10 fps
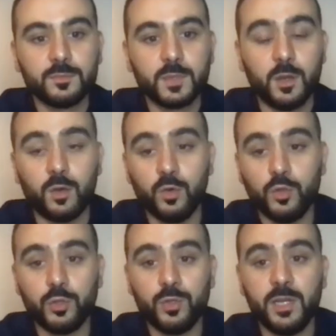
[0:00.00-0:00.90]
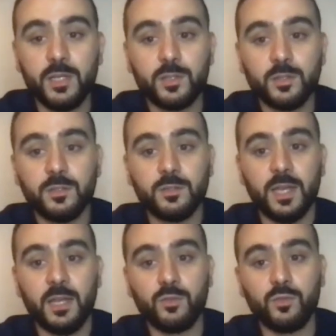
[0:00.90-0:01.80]
Alors aujourd'hui, la licence,
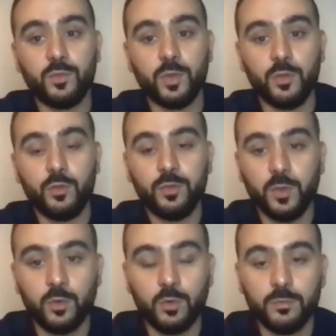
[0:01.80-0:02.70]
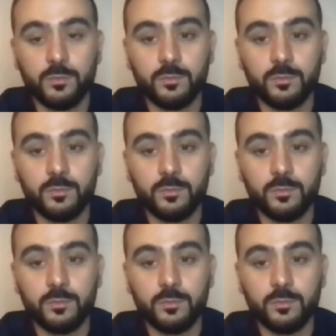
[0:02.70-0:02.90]
elle coûte 200 euh, euros.